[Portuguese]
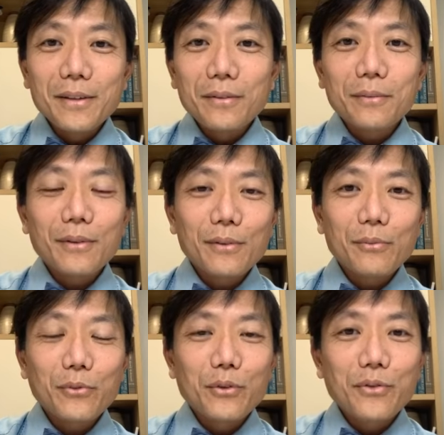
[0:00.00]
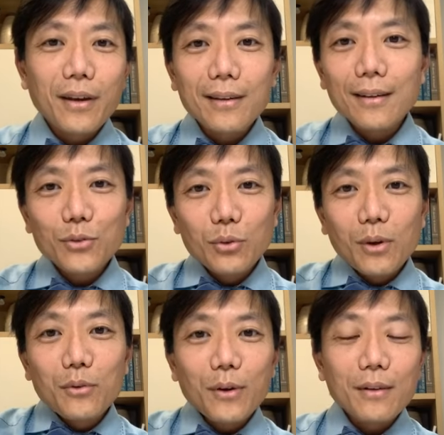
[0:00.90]
E, e fui ver que isso
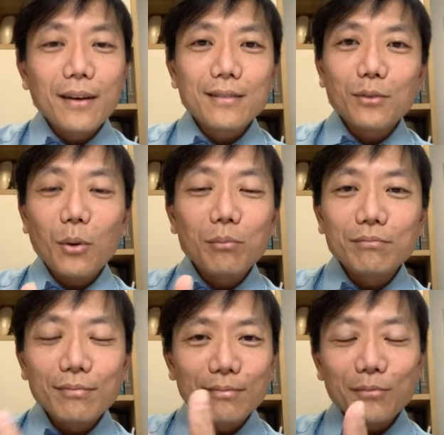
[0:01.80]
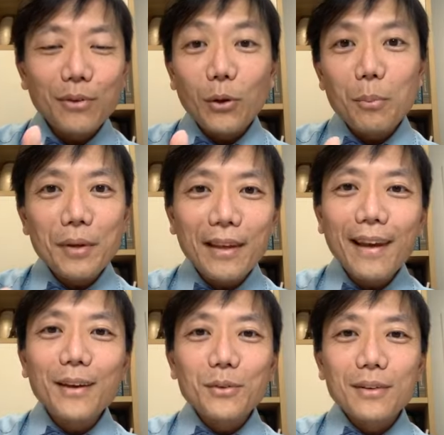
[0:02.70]
não é um, esse não é um valor
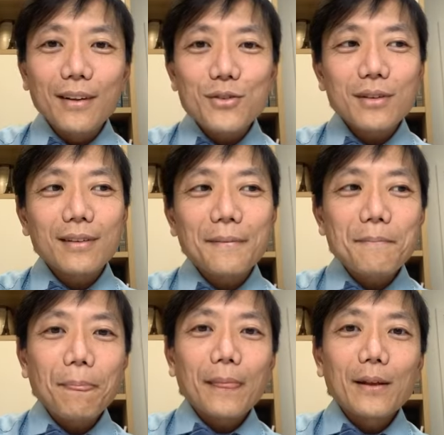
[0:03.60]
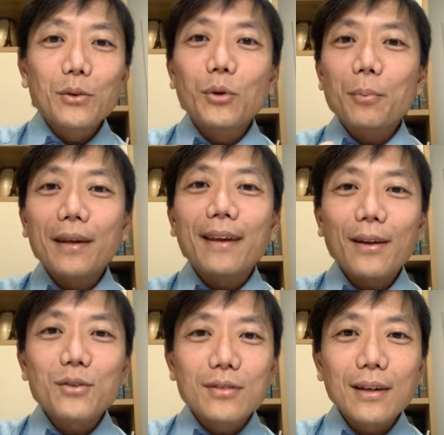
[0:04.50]
pequeno, né? De número
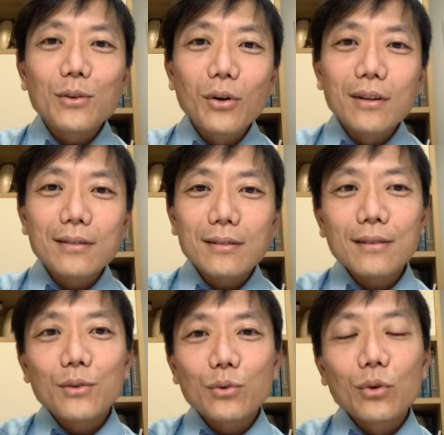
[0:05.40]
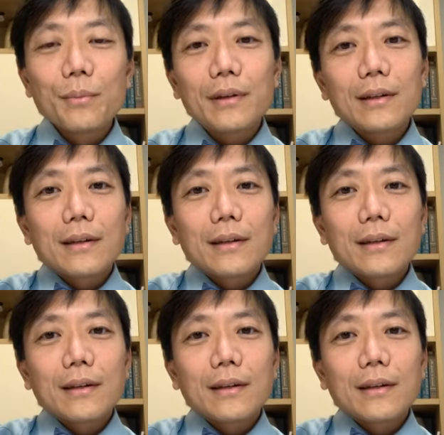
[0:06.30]
pequeno de seguidores em YouTube.